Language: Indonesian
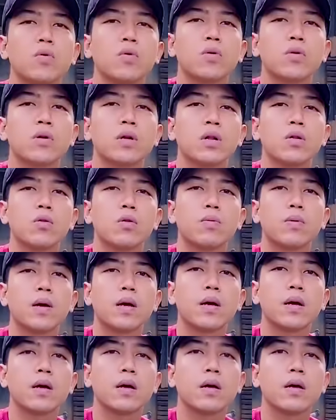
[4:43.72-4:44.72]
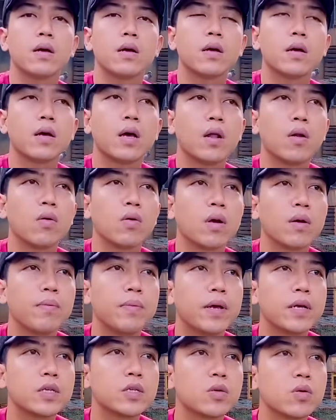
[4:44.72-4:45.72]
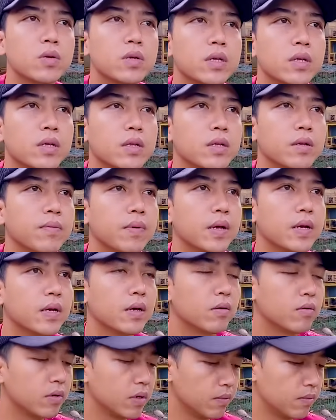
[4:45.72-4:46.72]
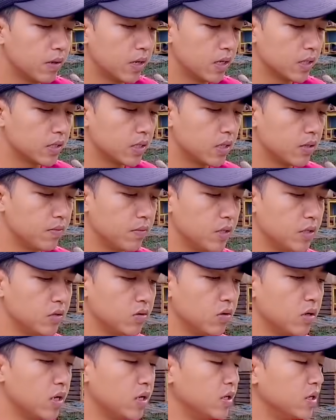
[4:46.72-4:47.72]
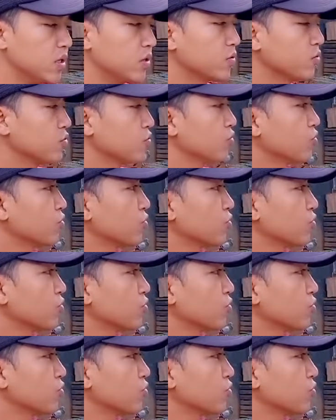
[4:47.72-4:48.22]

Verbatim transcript: mau nelur pak kalau nggak besok nih dipegang udah berasa ada benjolaknya